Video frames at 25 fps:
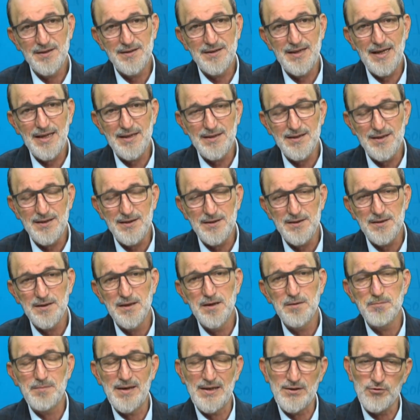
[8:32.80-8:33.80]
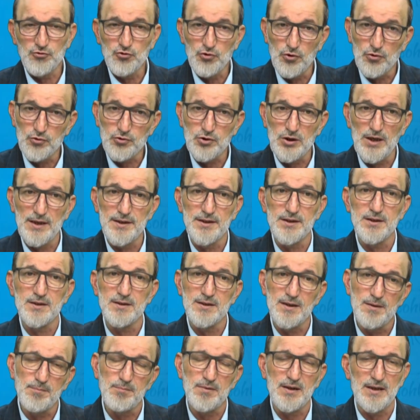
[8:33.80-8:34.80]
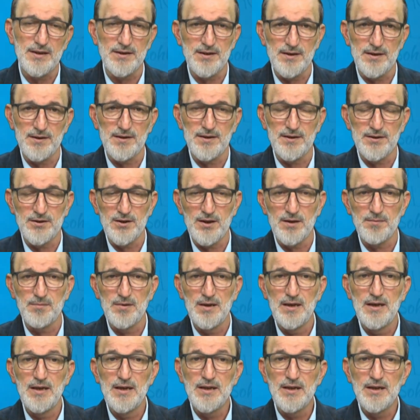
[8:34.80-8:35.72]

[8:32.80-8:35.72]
Nedir? Ben çok çalışsam kazanacağım.